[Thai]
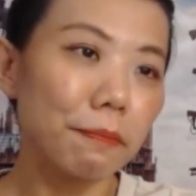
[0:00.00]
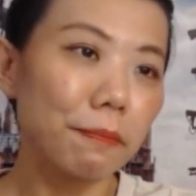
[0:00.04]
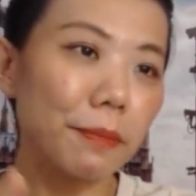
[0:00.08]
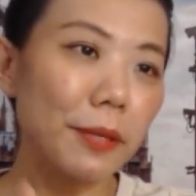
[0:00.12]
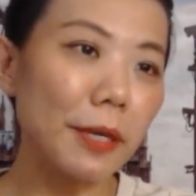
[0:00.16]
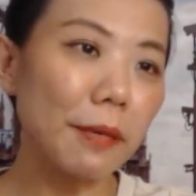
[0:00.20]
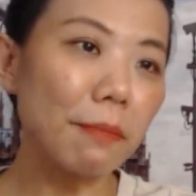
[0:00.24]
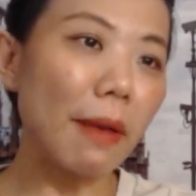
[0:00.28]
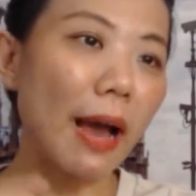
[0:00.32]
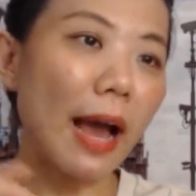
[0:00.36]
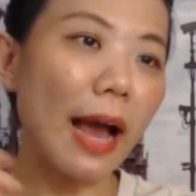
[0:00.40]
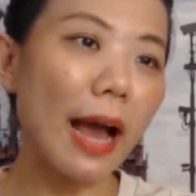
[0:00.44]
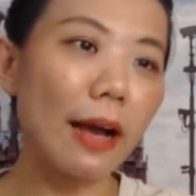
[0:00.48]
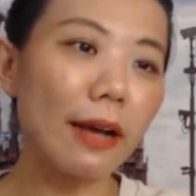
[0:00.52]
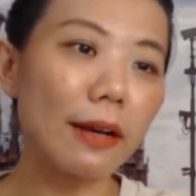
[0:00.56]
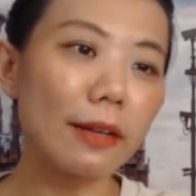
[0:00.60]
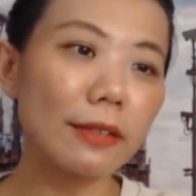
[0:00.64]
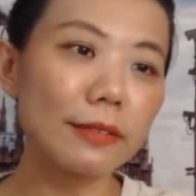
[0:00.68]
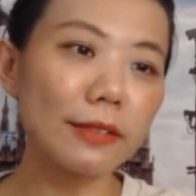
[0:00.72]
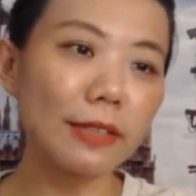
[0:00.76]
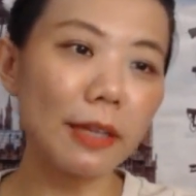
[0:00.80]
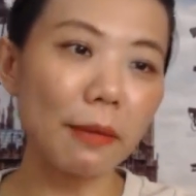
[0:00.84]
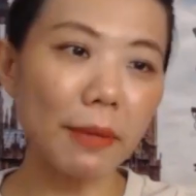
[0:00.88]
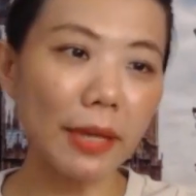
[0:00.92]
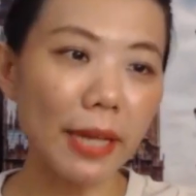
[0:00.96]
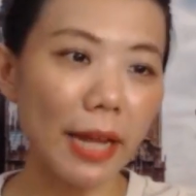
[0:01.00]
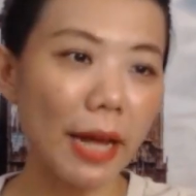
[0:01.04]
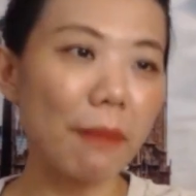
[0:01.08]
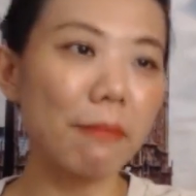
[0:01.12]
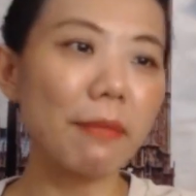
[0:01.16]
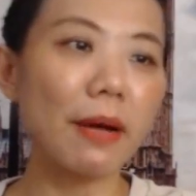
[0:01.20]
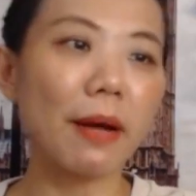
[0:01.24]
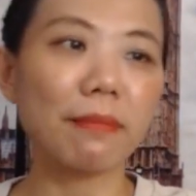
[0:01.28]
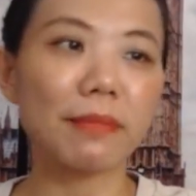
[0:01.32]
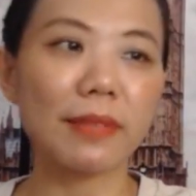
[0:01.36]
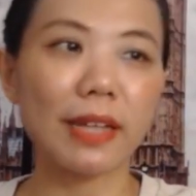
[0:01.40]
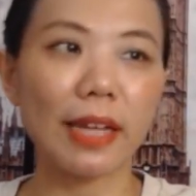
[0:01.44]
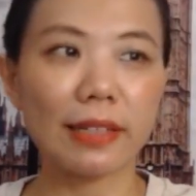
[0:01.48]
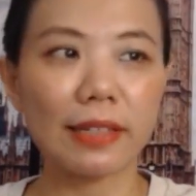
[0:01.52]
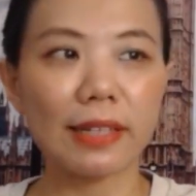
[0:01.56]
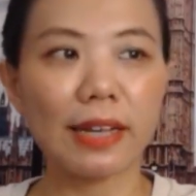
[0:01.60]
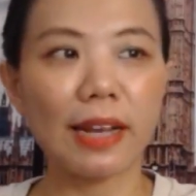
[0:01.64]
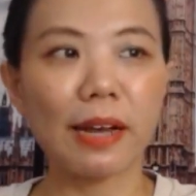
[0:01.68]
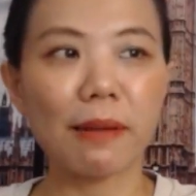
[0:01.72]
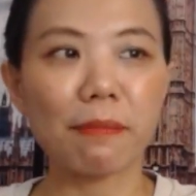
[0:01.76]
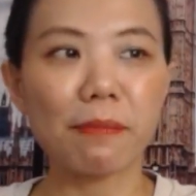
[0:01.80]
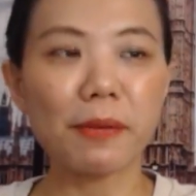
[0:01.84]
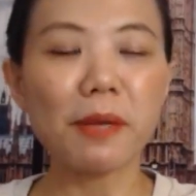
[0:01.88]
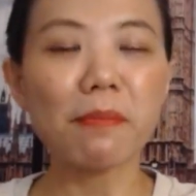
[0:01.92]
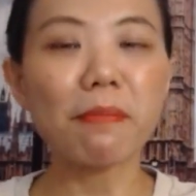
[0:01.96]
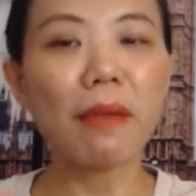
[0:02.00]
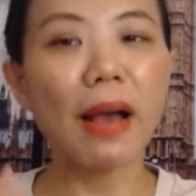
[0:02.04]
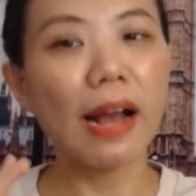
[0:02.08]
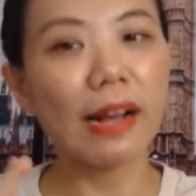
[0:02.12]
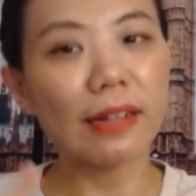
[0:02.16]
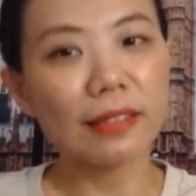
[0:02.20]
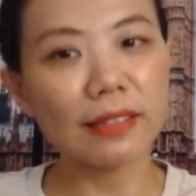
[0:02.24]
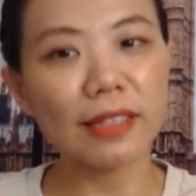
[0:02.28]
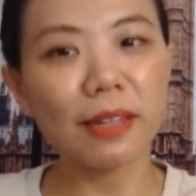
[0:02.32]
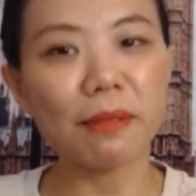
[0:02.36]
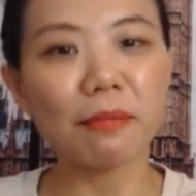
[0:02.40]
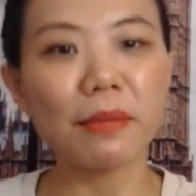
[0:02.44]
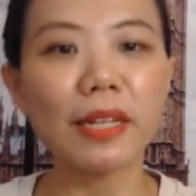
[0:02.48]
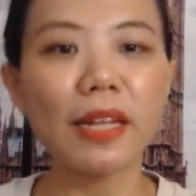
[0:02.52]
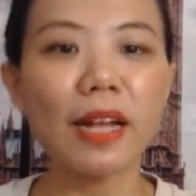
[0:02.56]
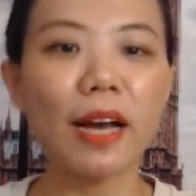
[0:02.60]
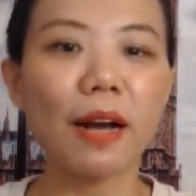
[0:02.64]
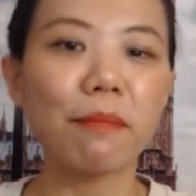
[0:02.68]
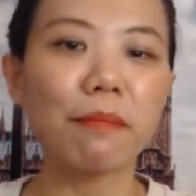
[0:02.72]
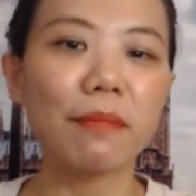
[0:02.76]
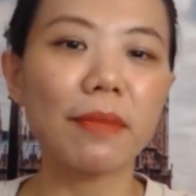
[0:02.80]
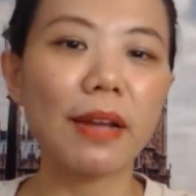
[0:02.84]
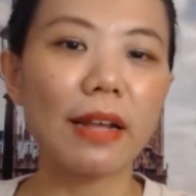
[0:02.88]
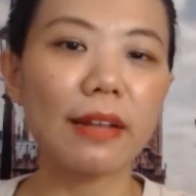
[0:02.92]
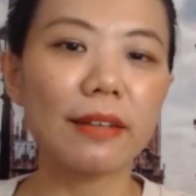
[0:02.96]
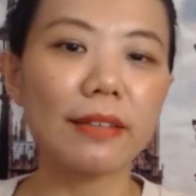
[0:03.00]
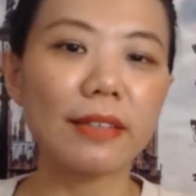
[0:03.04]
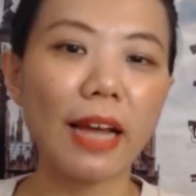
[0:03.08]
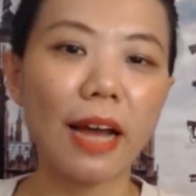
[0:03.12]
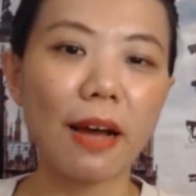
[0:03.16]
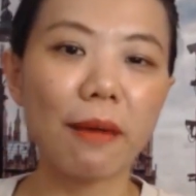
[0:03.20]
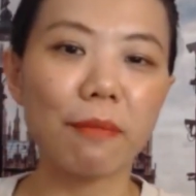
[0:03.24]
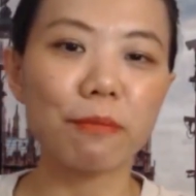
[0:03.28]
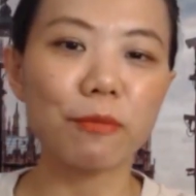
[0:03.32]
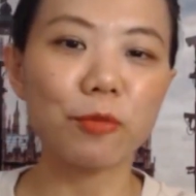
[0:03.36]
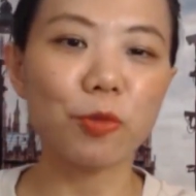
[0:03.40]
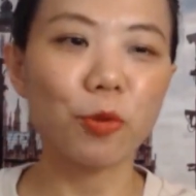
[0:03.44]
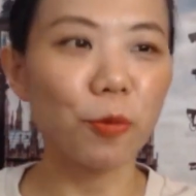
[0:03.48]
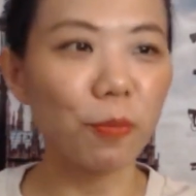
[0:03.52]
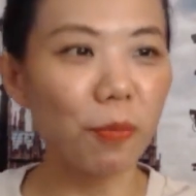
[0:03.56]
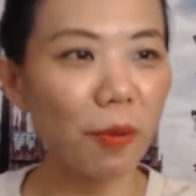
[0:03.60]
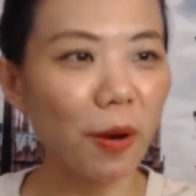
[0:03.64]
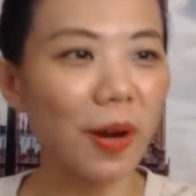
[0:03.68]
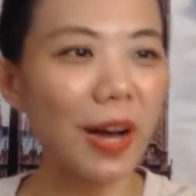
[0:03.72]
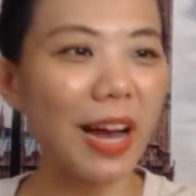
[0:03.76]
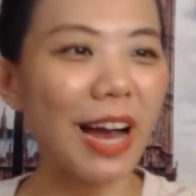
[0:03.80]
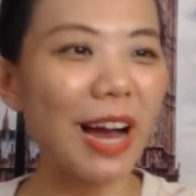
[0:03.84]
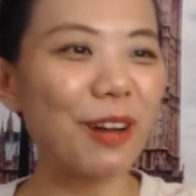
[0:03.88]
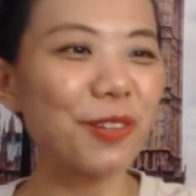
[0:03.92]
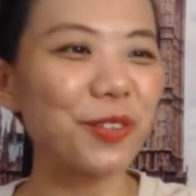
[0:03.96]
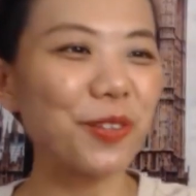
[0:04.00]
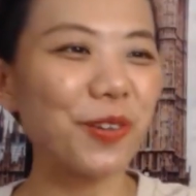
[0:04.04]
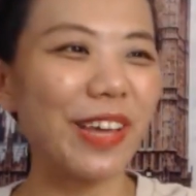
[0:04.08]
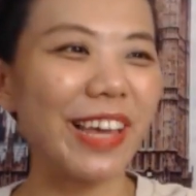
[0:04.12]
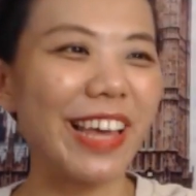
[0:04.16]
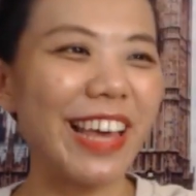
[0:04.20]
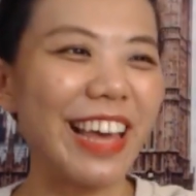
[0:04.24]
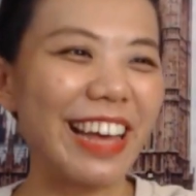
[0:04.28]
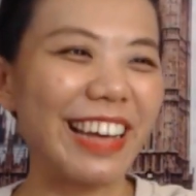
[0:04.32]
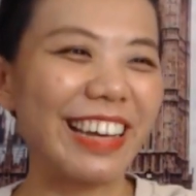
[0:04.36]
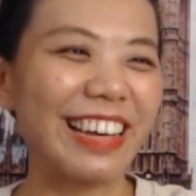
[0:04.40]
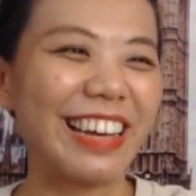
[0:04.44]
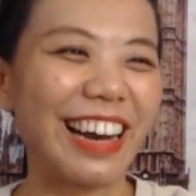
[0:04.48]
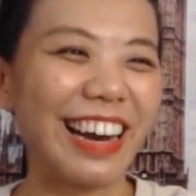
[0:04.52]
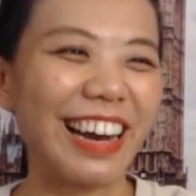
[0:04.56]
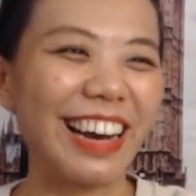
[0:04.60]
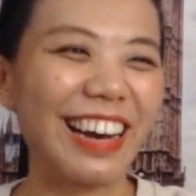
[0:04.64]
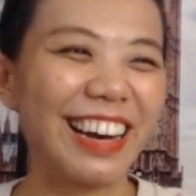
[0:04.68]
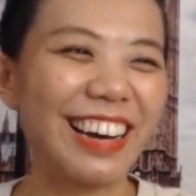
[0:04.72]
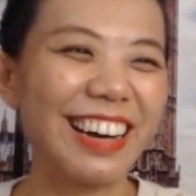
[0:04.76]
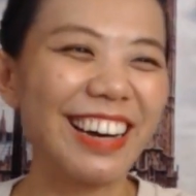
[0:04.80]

พี่มาร์คจะไม่ทำแบบนั้นค่ะพี่มาร์คจะไม่ทำทำถูกหม้อข้าวตัวเองค่ะ